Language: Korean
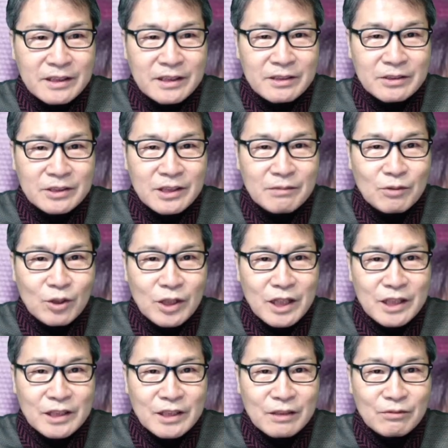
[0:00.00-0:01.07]
이런 제목의
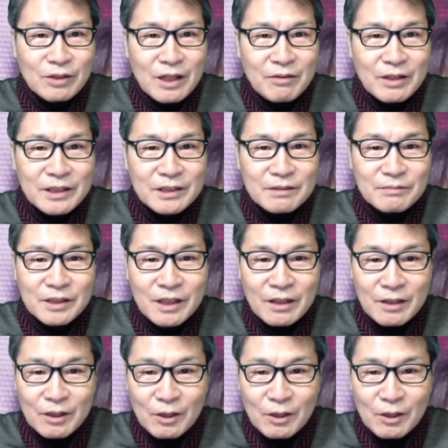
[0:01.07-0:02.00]
기사도 나와 있습니다.